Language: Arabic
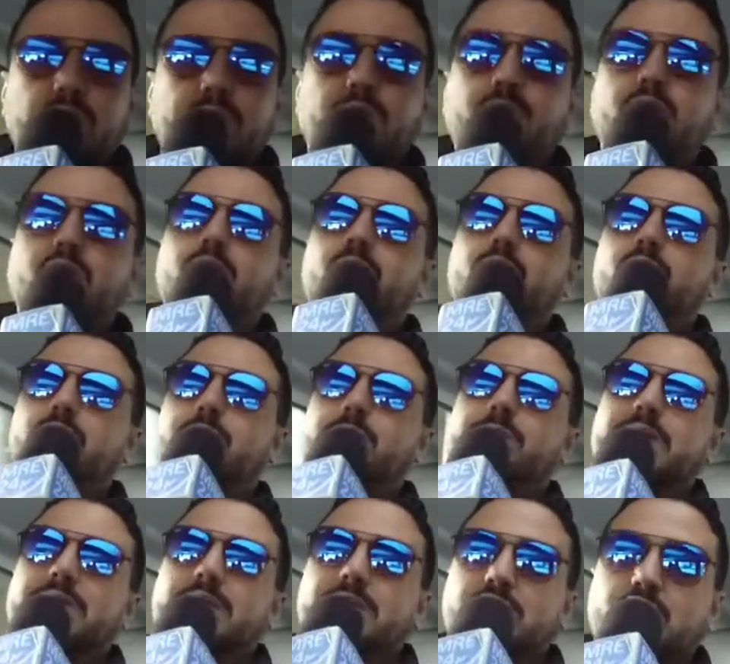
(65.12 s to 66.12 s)
ليهم
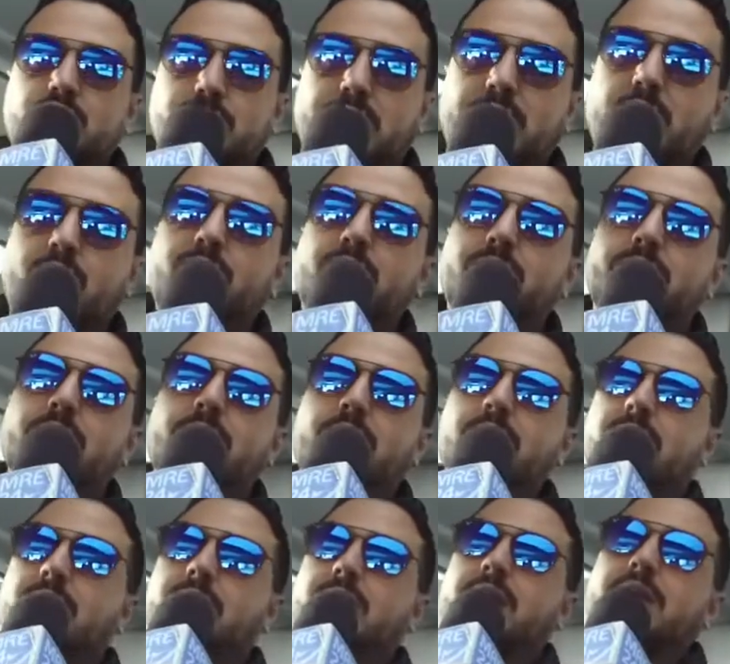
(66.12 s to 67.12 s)
ونبارطاجيو معاهم
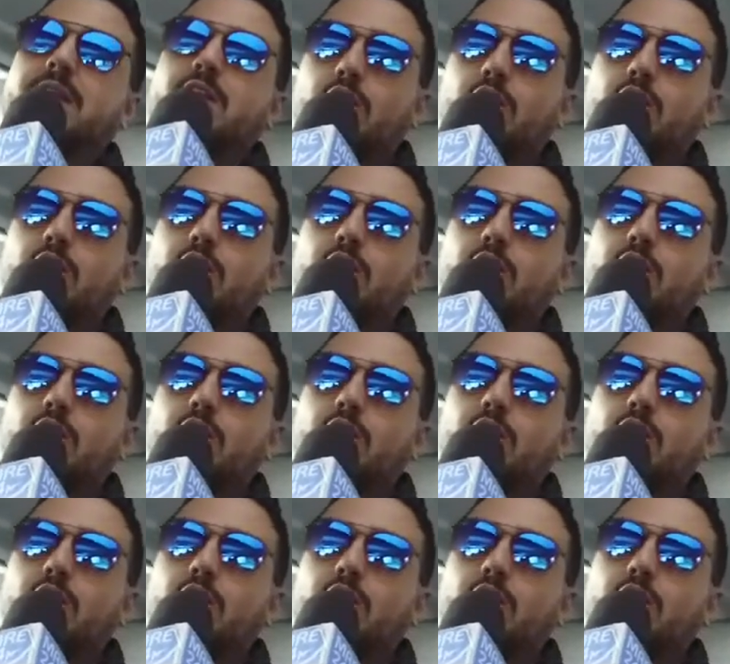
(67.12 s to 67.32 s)
هذا